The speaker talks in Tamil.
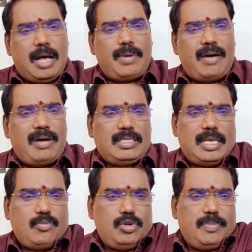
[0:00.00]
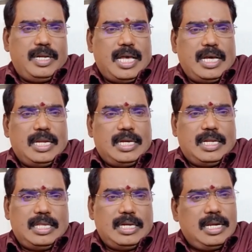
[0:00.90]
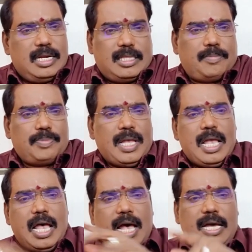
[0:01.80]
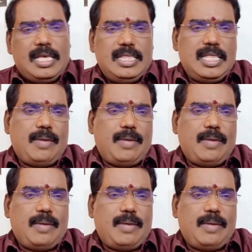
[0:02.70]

அமாவாசை முன்பின்னாக இருக்கிறது என்று அர்த்தம் ஆக இந்த